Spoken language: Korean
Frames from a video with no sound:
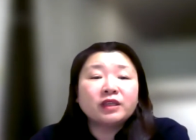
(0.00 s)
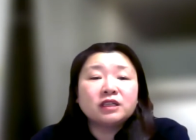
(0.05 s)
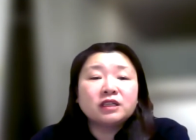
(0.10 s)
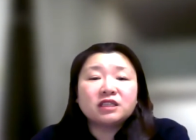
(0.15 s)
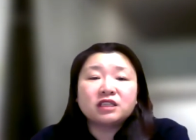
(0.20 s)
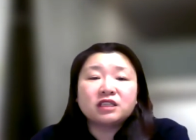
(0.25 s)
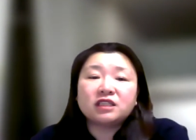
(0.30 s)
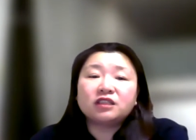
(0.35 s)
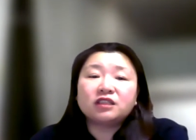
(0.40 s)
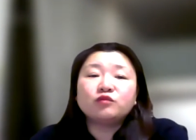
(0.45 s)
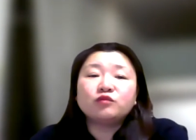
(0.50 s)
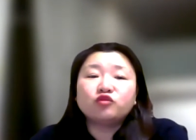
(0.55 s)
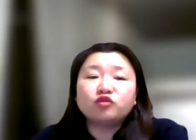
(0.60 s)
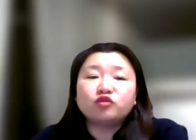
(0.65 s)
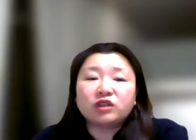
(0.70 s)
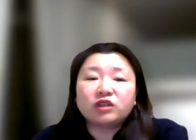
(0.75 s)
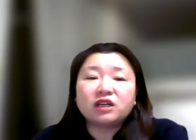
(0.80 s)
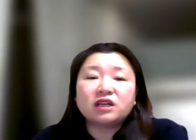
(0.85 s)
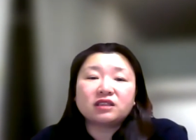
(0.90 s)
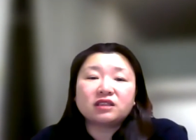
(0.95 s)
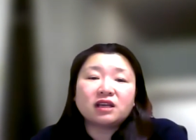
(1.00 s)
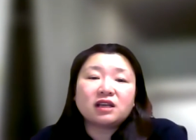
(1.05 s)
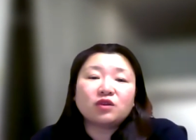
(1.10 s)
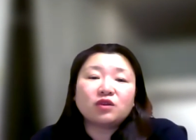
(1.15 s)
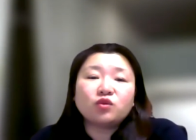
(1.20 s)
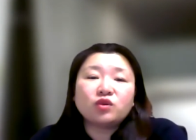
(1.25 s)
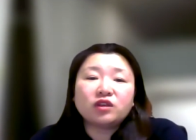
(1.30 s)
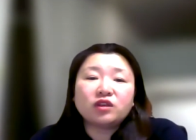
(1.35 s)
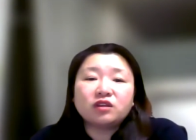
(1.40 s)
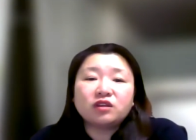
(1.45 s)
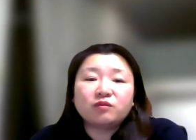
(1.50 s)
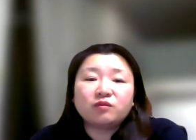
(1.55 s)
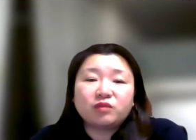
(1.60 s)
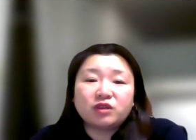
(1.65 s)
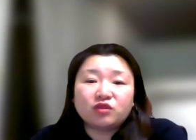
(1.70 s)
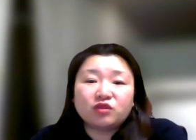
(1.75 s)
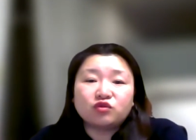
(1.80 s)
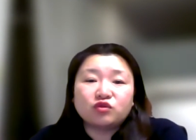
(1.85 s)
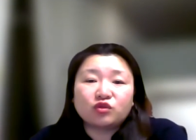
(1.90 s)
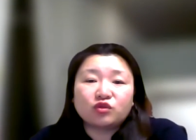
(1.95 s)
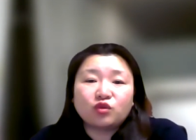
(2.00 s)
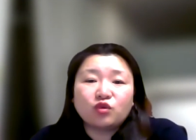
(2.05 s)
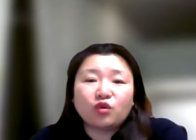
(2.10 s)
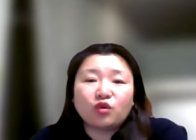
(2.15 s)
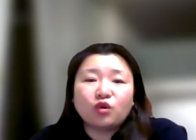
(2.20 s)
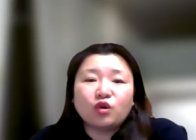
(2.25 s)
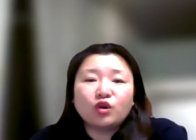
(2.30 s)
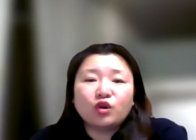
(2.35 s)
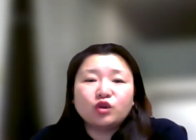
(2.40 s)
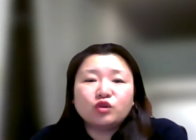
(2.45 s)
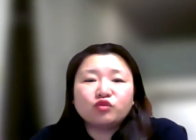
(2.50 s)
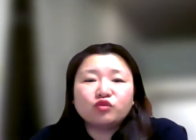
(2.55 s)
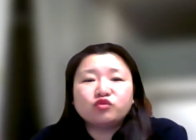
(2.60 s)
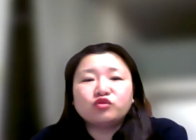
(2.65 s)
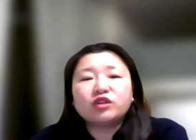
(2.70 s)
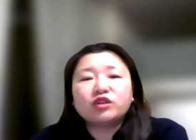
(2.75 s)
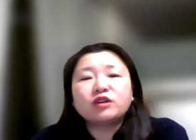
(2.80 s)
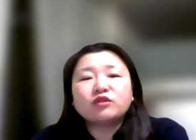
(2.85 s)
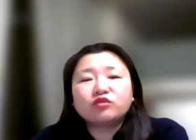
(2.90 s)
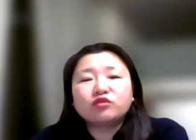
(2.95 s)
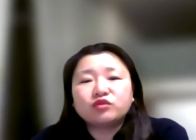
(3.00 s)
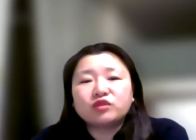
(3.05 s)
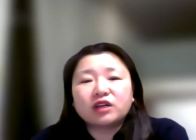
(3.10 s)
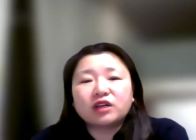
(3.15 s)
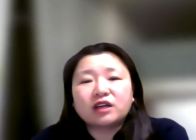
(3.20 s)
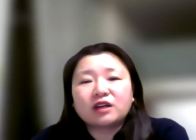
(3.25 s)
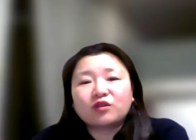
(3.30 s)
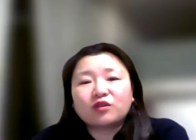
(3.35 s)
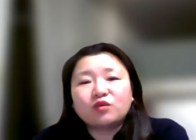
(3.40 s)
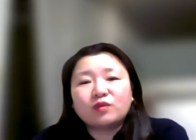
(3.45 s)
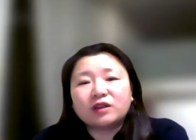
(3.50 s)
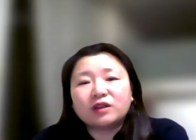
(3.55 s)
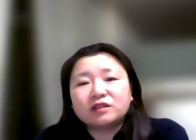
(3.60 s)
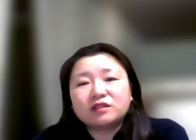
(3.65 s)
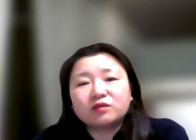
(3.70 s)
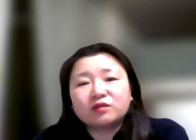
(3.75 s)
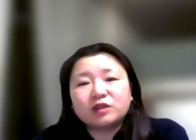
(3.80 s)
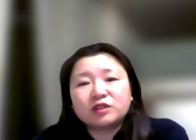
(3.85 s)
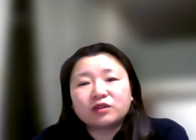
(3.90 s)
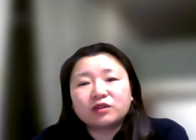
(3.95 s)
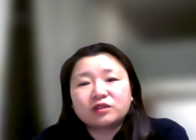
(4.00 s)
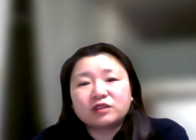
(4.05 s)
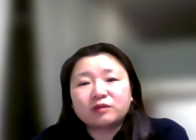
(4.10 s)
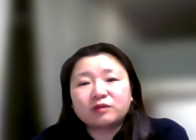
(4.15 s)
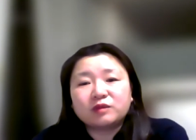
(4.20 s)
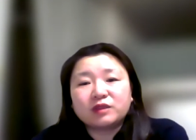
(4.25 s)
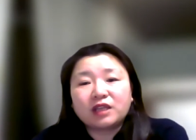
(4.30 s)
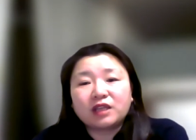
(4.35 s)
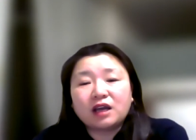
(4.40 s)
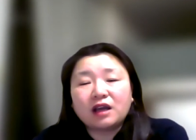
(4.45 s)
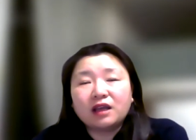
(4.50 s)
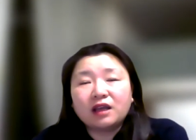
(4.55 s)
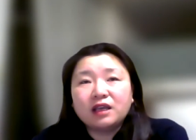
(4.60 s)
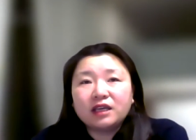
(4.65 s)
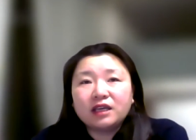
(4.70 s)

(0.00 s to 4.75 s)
지금 우리가 살고 있는 미국도 우상국가라고 말씀하셨습니다.